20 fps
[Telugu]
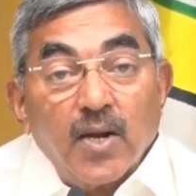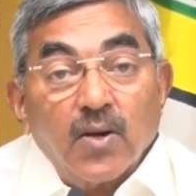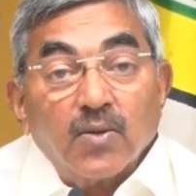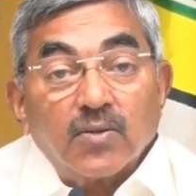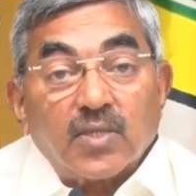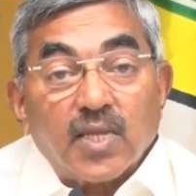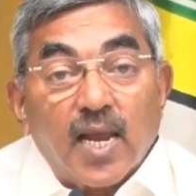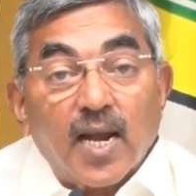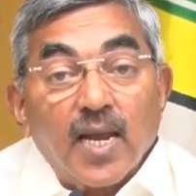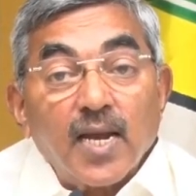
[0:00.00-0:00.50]
నేను
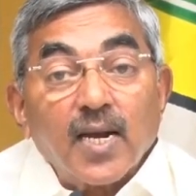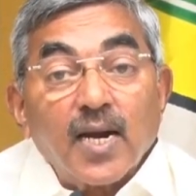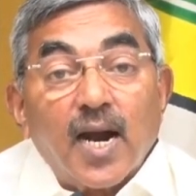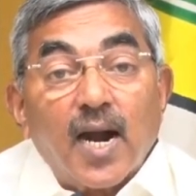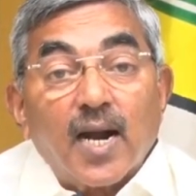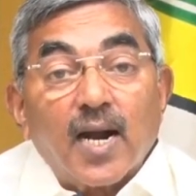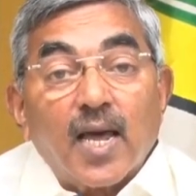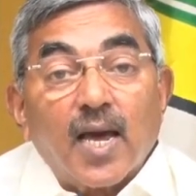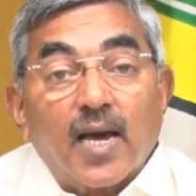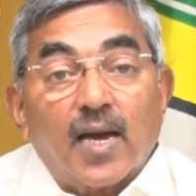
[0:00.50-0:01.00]

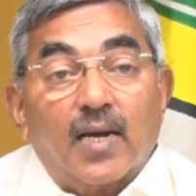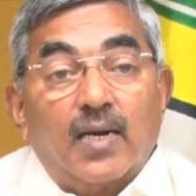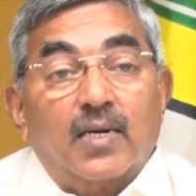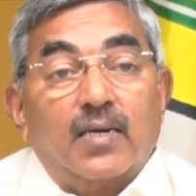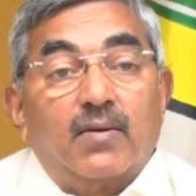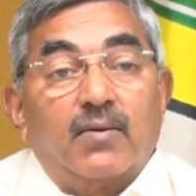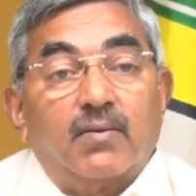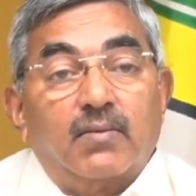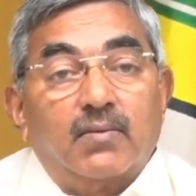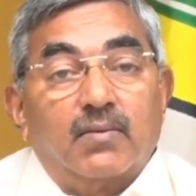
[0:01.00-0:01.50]
తెలంగాణ
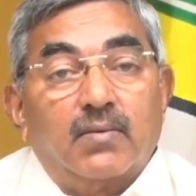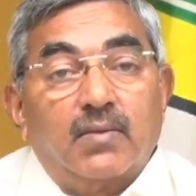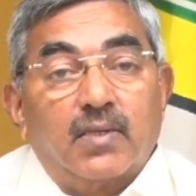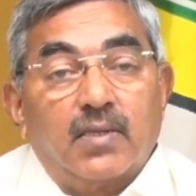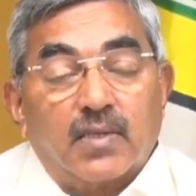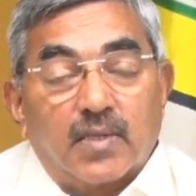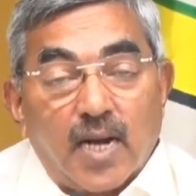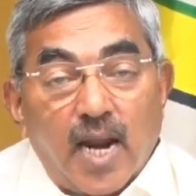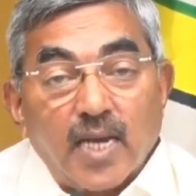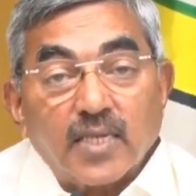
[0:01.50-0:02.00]

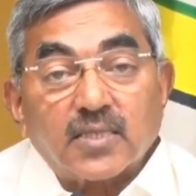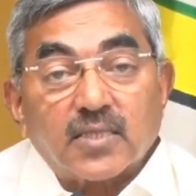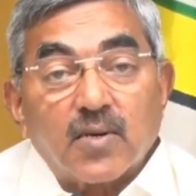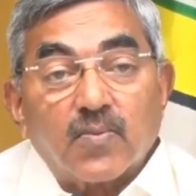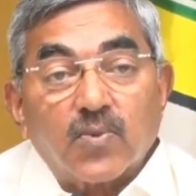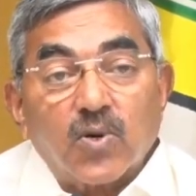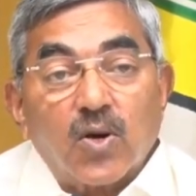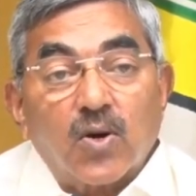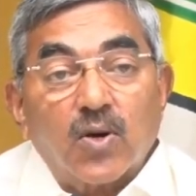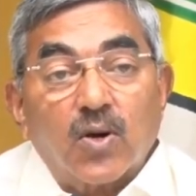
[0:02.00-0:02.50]

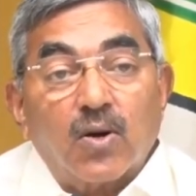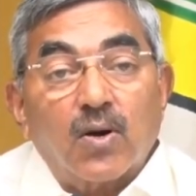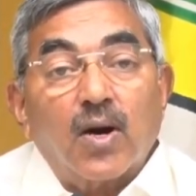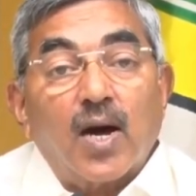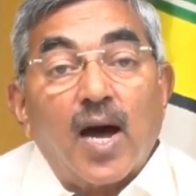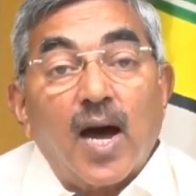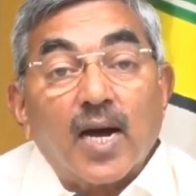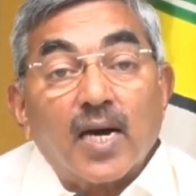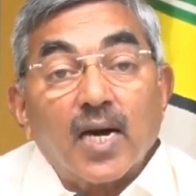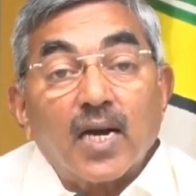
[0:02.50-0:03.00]
రాష్ట్రంలో
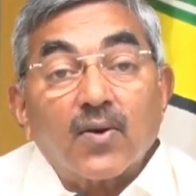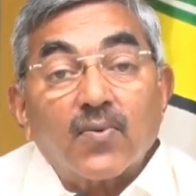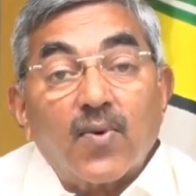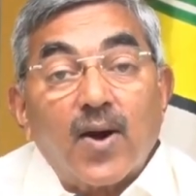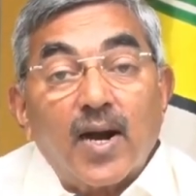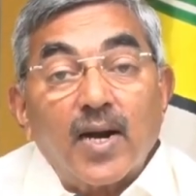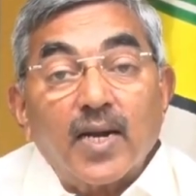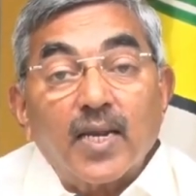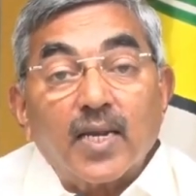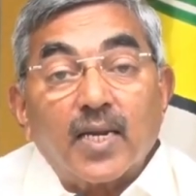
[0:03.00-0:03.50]

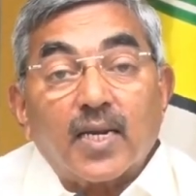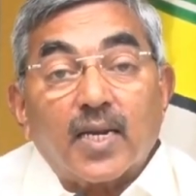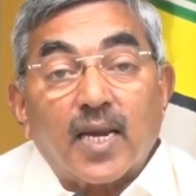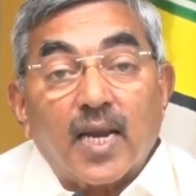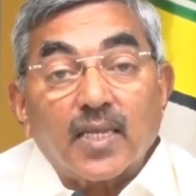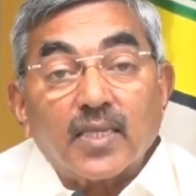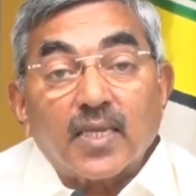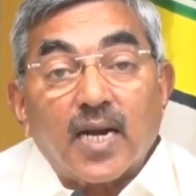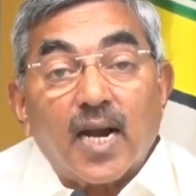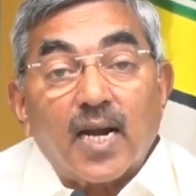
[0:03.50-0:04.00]
అంగన్వాడీ
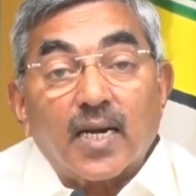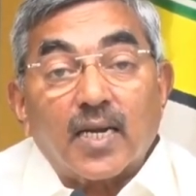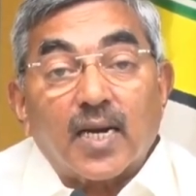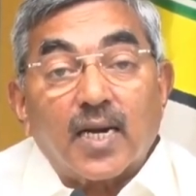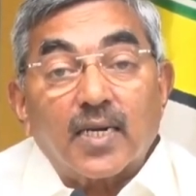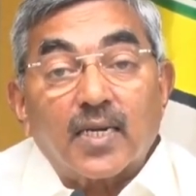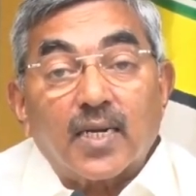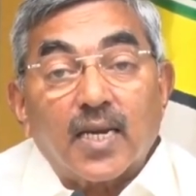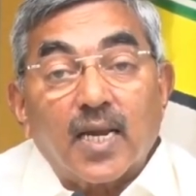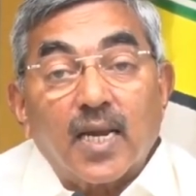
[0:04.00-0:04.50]
కేంద్రాల
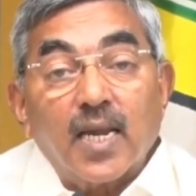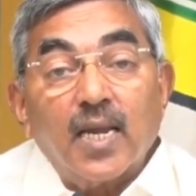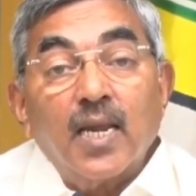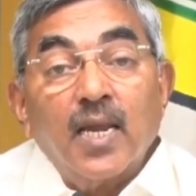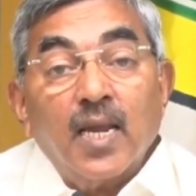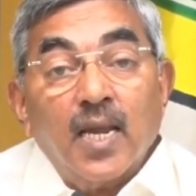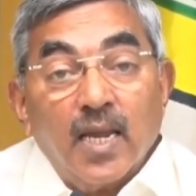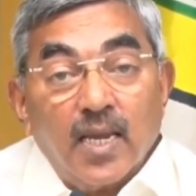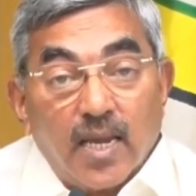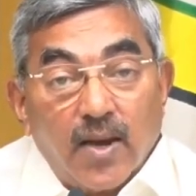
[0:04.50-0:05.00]
కంటే
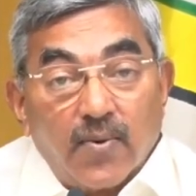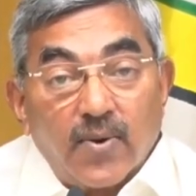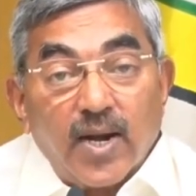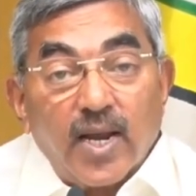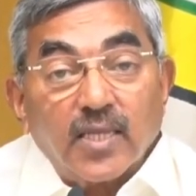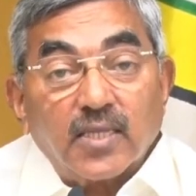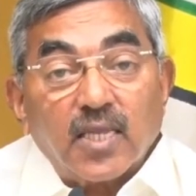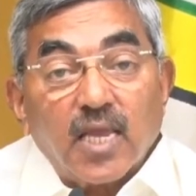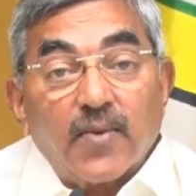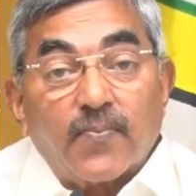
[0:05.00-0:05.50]

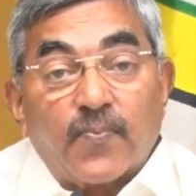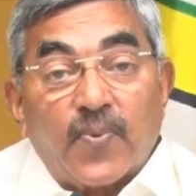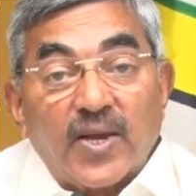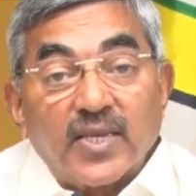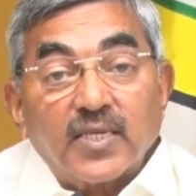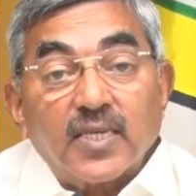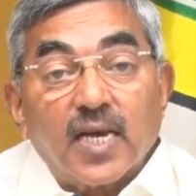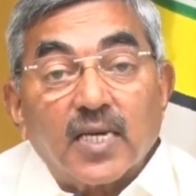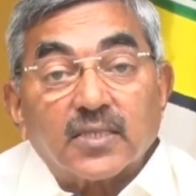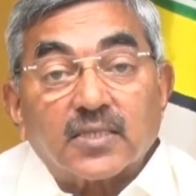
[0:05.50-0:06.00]
ఎవరైతే
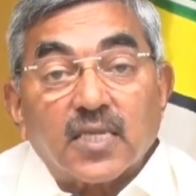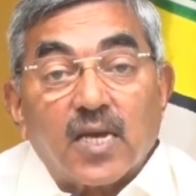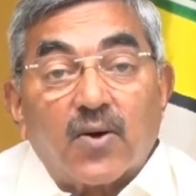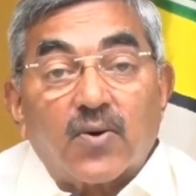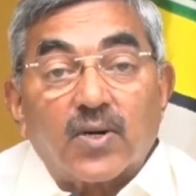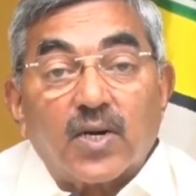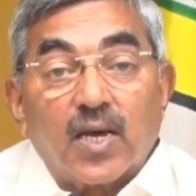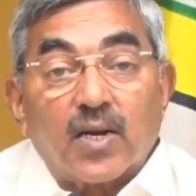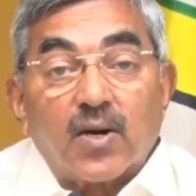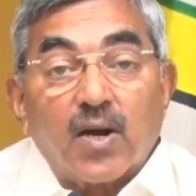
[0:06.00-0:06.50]
పనిచేస్తూ
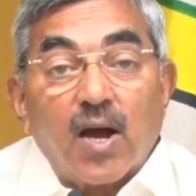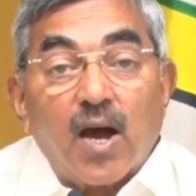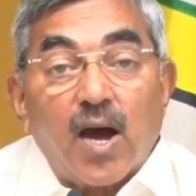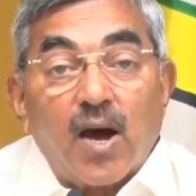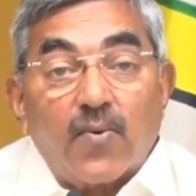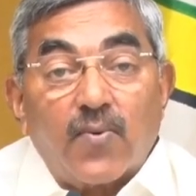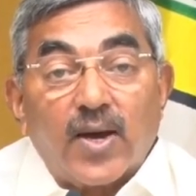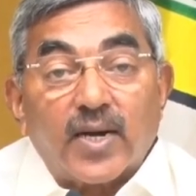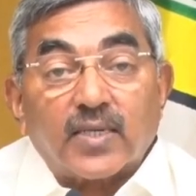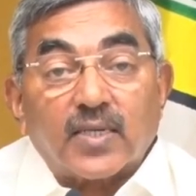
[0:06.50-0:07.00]
ఉన్నారో
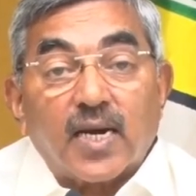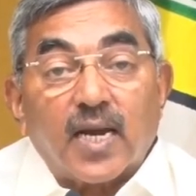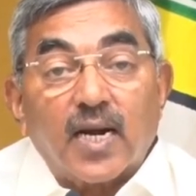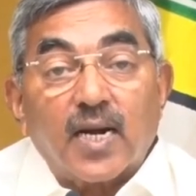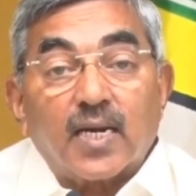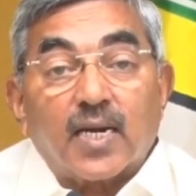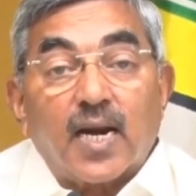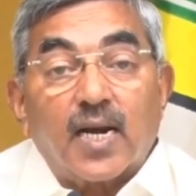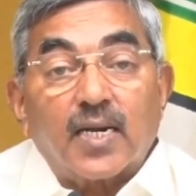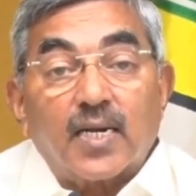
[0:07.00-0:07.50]
ఆ
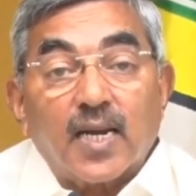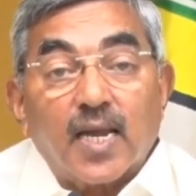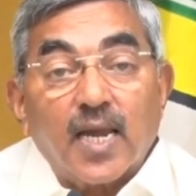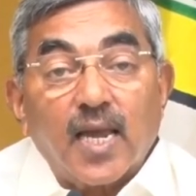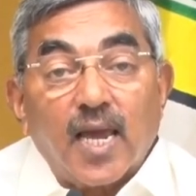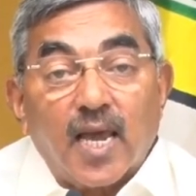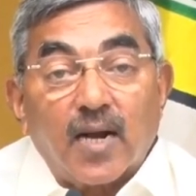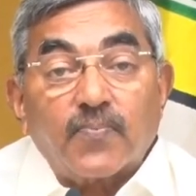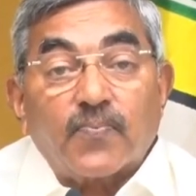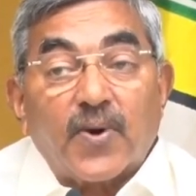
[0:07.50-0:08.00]
వర్కర్ల కంటే
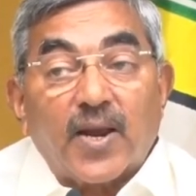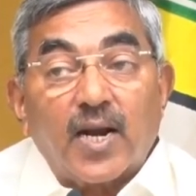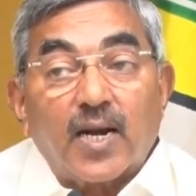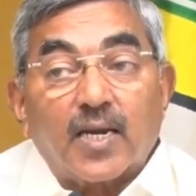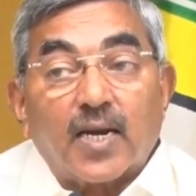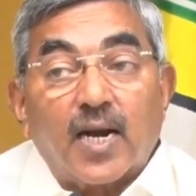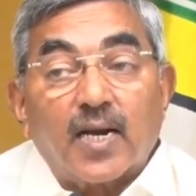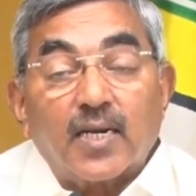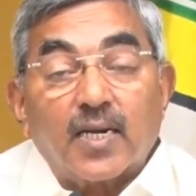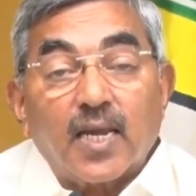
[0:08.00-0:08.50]

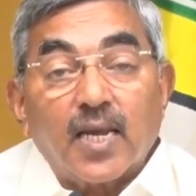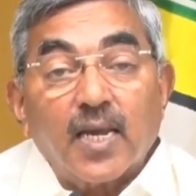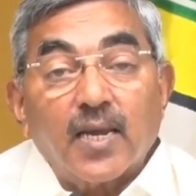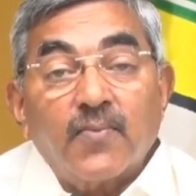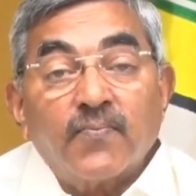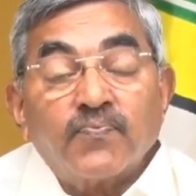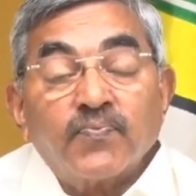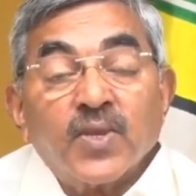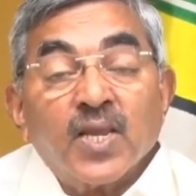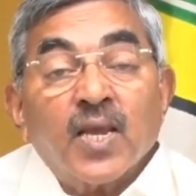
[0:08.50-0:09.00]
హెల్పర్ల కంటే
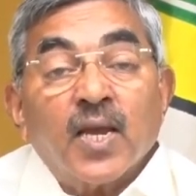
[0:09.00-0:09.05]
